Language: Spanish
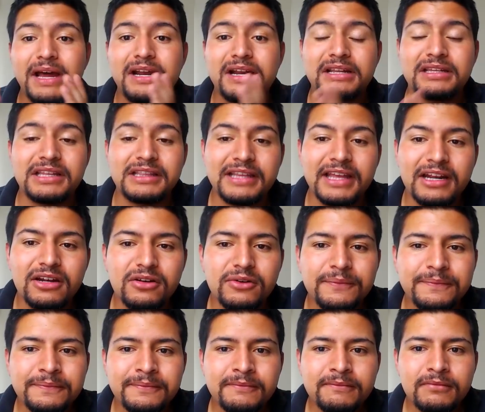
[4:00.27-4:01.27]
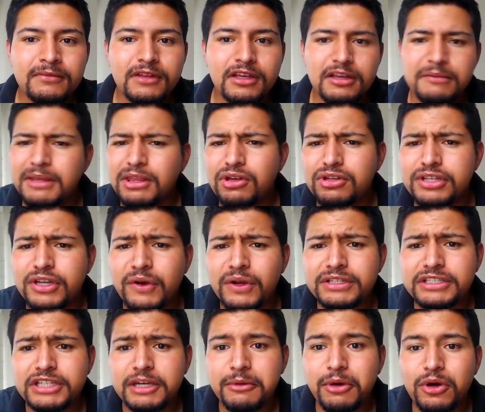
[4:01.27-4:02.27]
retenerlo. Y medio llegó
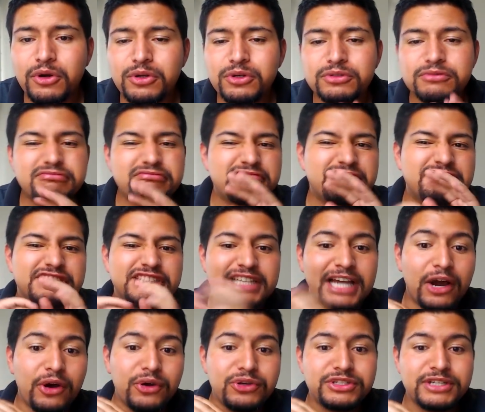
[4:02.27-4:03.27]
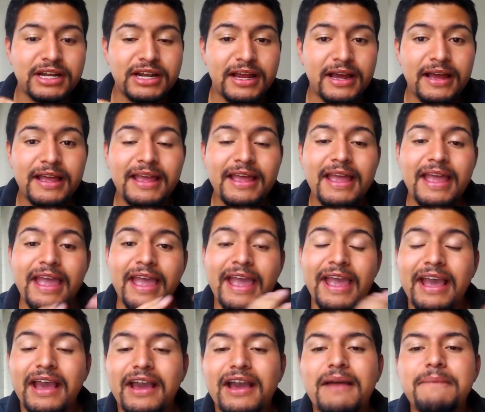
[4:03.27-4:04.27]
el Chavo Cruz. Chao Chalá.
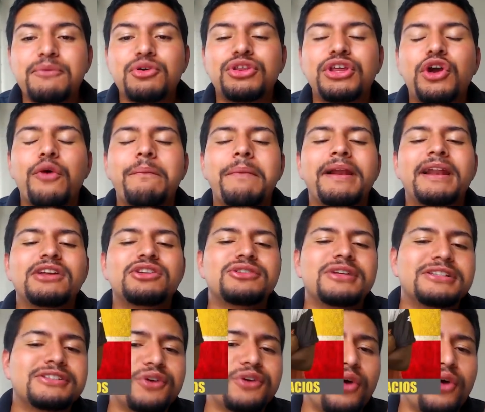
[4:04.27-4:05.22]
En cambio, Diego Palacios es